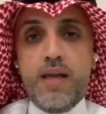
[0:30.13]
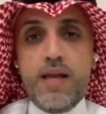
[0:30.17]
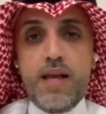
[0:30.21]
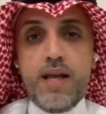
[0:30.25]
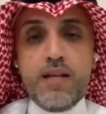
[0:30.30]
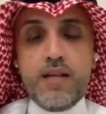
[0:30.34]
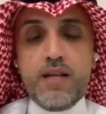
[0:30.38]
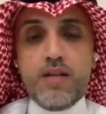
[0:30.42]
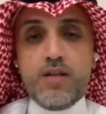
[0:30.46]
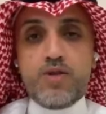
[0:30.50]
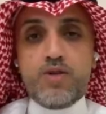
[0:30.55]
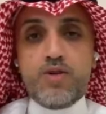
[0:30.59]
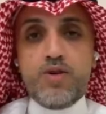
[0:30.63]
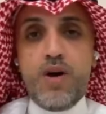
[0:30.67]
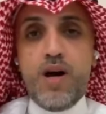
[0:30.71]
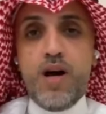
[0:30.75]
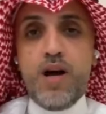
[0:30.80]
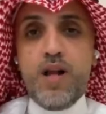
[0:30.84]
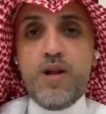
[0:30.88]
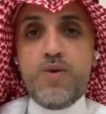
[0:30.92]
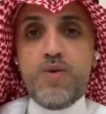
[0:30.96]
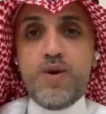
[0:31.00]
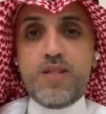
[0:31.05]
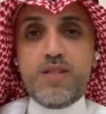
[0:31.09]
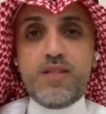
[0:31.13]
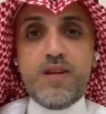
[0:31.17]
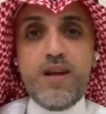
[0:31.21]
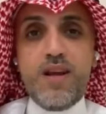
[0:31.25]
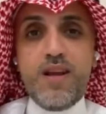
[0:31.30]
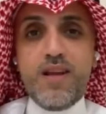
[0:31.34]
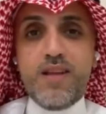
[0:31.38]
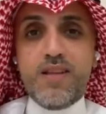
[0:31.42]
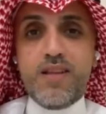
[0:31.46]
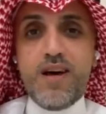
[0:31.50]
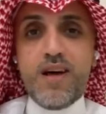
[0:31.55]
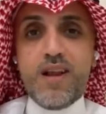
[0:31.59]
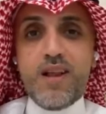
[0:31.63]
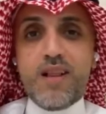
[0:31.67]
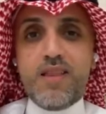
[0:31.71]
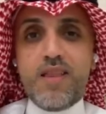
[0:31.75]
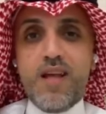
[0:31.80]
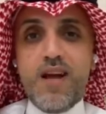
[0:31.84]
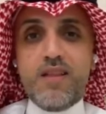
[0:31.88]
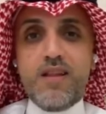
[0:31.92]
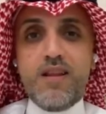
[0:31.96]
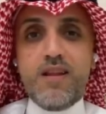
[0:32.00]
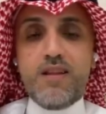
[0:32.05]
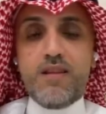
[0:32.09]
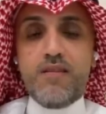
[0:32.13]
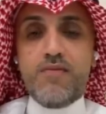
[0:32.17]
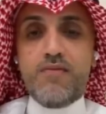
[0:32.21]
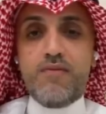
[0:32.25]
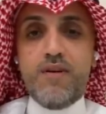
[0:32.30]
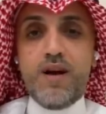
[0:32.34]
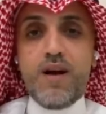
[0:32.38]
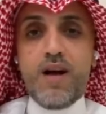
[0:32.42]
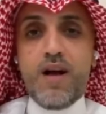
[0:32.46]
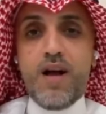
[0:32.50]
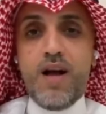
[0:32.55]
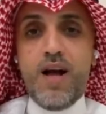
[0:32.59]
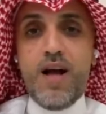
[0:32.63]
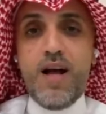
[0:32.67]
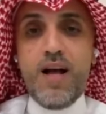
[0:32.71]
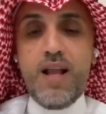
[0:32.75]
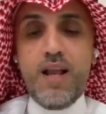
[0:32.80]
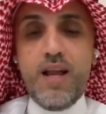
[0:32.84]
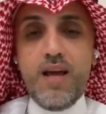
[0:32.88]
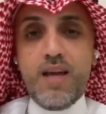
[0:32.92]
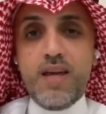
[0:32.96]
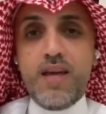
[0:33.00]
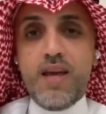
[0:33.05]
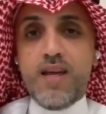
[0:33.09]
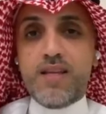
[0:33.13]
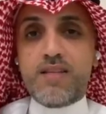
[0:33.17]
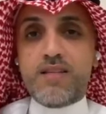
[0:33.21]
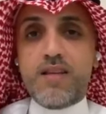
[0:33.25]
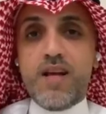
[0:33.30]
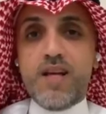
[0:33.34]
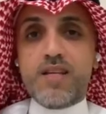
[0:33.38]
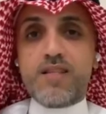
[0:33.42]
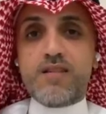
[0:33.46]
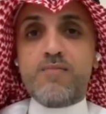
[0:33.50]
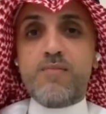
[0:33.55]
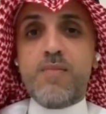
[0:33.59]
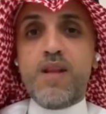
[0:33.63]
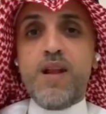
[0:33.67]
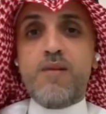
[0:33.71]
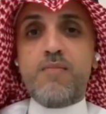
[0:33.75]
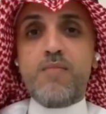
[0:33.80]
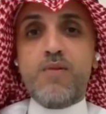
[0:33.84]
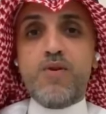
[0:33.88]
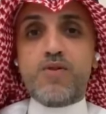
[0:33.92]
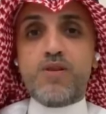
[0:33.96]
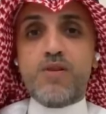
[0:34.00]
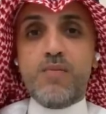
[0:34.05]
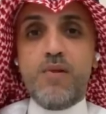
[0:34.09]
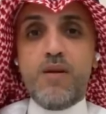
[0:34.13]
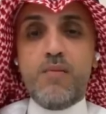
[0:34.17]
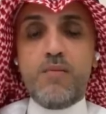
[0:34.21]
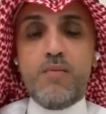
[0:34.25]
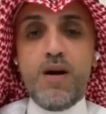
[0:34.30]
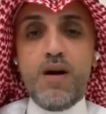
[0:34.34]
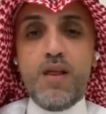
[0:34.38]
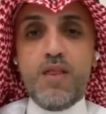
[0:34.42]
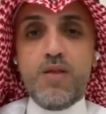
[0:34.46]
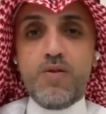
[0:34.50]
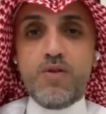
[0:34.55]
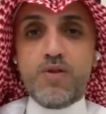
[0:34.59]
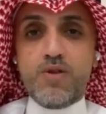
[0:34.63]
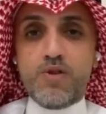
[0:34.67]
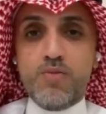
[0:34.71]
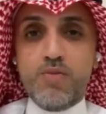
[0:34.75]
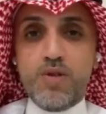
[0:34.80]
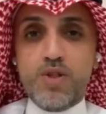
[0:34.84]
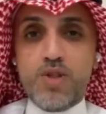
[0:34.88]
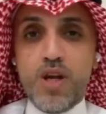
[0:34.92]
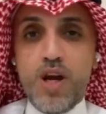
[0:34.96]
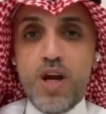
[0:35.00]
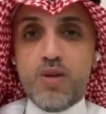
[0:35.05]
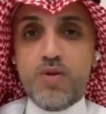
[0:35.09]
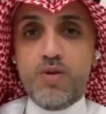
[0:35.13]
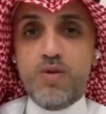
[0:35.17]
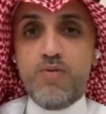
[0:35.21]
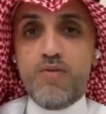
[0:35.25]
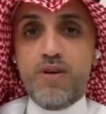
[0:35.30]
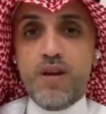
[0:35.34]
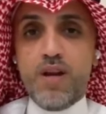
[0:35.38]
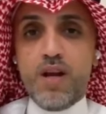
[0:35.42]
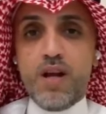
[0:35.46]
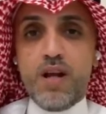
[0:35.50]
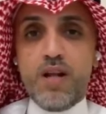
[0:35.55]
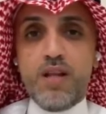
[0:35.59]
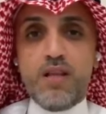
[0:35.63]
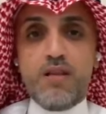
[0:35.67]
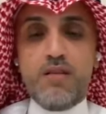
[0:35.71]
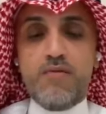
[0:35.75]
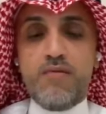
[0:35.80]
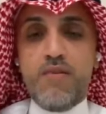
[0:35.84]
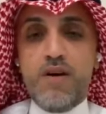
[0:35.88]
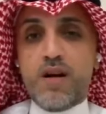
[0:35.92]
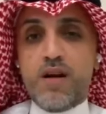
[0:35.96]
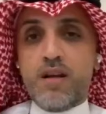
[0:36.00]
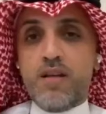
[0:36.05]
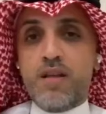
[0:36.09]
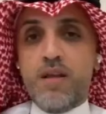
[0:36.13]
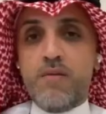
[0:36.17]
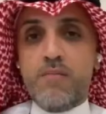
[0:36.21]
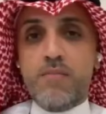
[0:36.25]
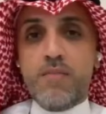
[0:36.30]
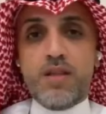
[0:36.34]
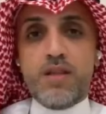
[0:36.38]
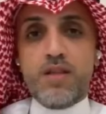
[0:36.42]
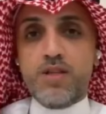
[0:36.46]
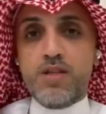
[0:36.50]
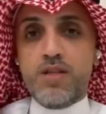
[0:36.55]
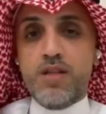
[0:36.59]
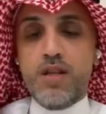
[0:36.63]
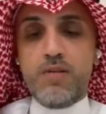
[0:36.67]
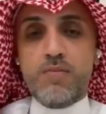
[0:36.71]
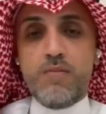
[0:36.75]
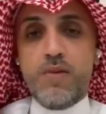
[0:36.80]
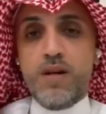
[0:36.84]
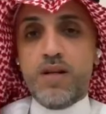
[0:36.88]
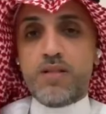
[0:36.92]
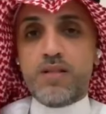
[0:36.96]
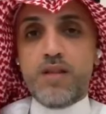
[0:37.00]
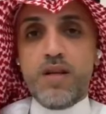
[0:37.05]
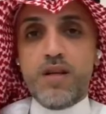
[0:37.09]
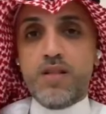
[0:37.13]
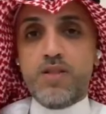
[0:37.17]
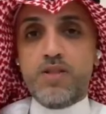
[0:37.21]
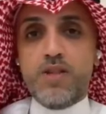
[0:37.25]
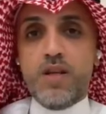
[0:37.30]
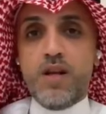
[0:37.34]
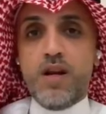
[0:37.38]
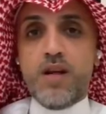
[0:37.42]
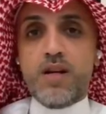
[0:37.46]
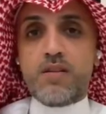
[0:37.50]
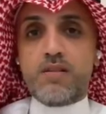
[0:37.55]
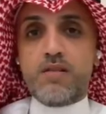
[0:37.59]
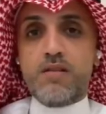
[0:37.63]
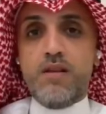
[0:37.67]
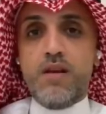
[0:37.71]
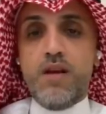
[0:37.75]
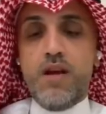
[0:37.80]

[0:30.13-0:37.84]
يعني السؤال يوجه لاداره نادي الاتفاق على اي اساس من الموسم الماضي وانتم بتشاهدوا الفريق الاتفاقي تم التجديد مع السيد جيرارد